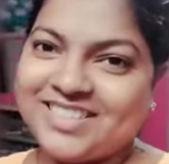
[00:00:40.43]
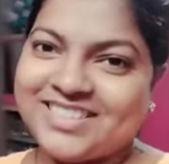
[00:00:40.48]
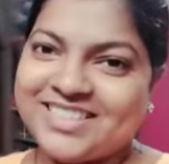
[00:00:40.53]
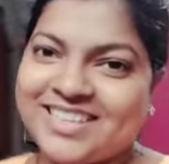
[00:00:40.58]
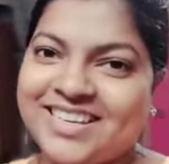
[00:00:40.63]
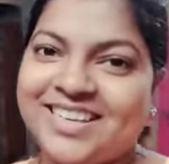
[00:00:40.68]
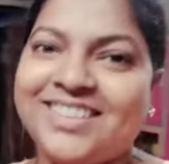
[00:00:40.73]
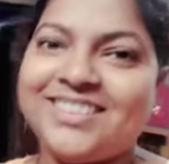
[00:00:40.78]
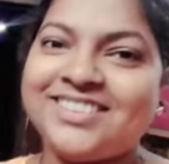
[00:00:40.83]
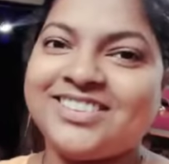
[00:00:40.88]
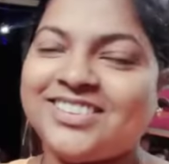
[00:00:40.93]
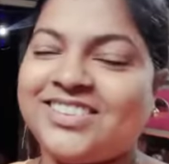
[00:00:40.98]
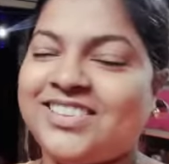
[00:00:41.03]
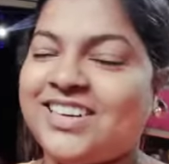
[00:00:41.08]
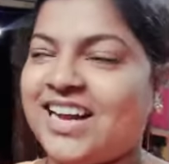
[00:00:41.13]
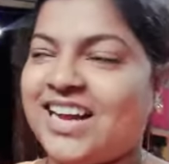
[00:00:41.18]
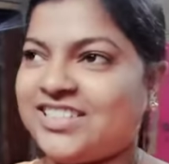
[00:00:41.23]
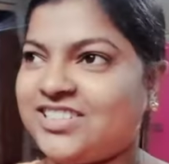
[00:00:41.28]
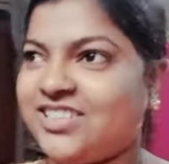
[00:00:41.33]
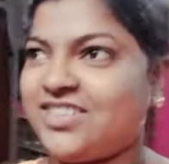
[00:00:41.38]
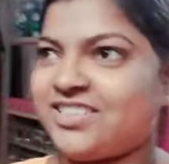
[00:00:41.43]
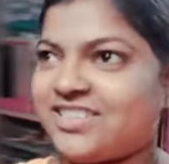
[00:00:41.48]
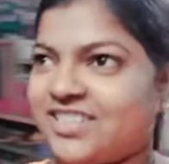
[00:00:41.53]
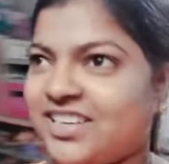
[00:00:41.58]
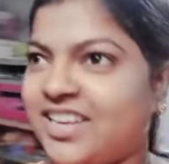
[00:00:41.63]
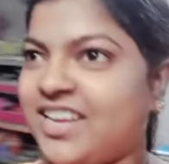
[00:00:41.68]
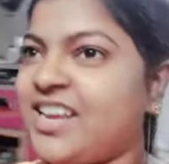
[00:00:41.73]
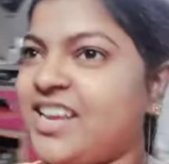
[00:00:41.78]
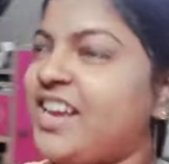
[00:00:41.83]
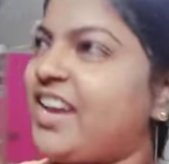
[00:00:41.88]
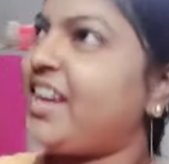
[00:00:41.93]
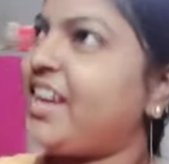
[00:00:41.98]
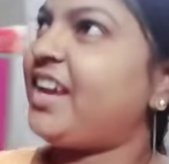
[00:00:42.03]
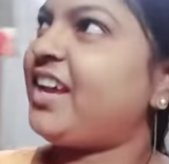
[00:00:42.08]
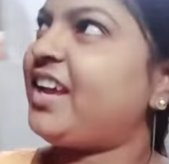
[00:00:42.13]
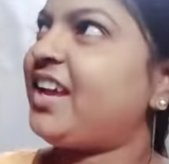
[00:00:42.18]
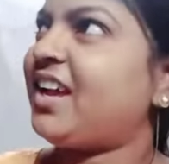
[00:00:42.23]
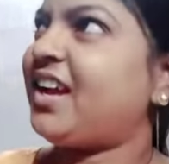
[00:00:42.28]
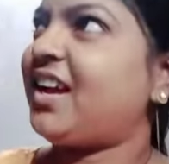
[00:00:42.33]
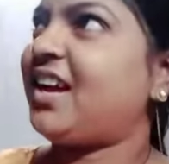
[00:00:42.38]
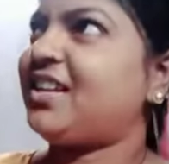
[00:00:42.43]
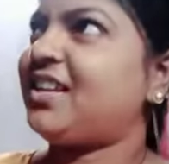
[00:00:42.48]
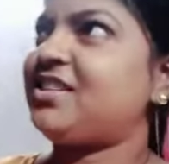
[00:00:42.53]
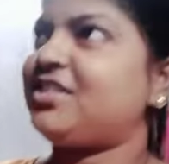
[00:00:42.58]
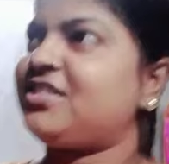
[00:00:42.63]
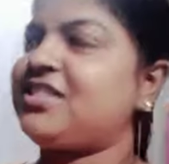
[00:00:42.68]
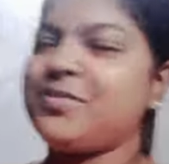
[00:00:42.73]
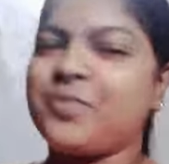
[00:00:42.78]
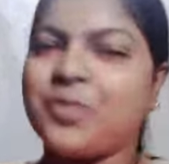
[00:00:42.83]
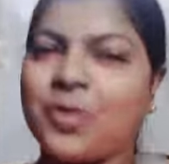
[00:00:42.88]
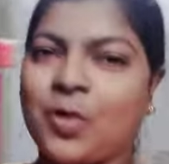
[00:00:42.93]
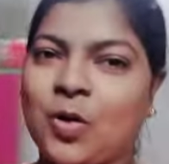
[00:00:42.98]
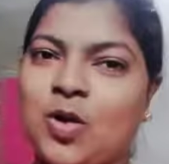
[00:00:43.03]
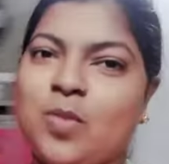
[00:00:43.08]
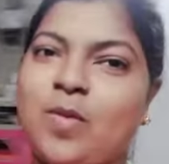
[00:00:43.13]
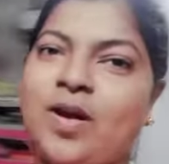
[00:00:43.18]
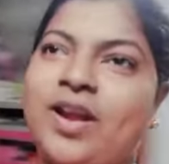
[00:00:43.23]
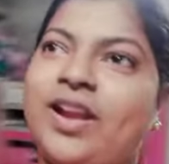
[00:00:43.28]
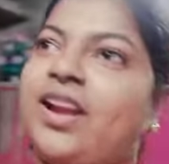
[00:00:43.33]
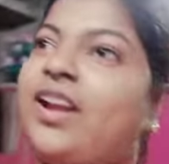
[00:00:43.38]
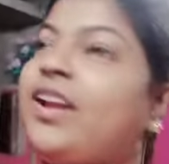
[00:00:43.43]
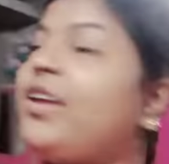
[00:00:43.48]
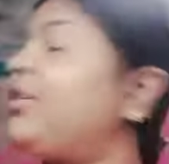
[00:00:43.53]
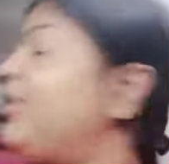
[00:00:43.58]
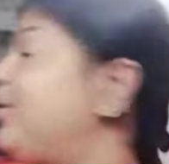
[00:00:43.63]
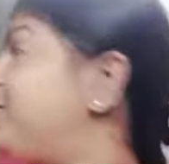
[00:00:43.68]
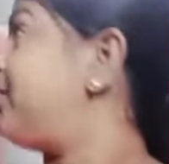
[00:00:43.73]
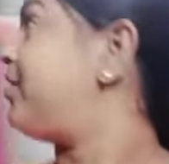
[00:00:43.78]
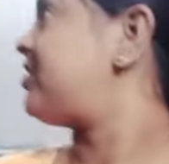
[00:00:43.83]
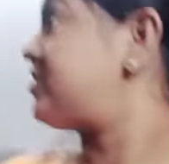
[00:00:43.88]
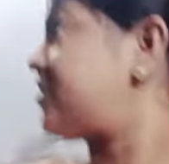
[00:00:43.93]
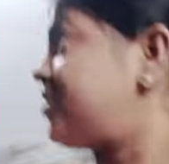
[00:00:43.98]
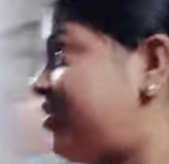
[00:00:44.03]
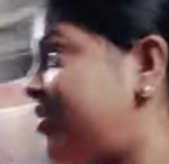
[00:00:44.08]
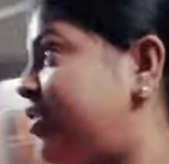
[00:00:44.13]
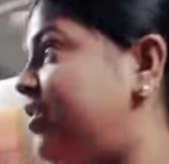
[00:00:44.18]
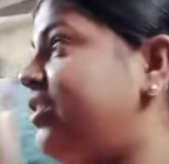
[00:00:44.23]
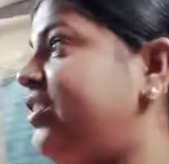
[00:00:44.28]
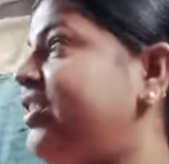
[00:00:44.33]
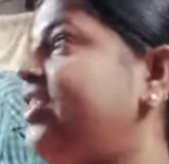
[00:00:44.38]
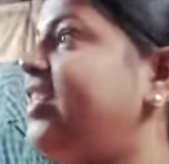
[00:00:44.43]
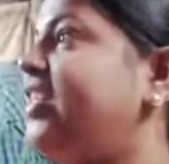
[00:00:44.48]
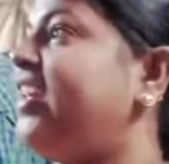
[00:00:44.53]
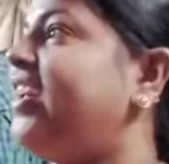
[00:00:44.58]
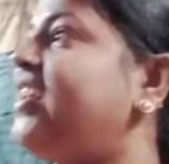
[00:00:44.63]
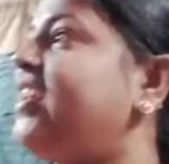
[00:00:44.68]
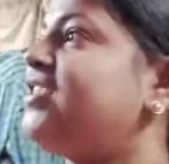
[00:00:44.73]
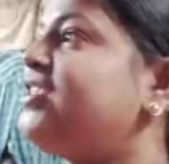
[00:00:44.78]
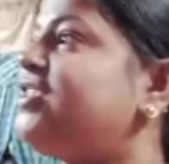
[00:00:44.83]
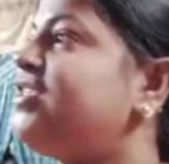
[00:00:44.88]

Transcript: চ্যানেল তো আজ হচ্ছে গিয়ে আজ হচ্ছে মঙ্গলবার আর এখন হচ্ছে সন্ধে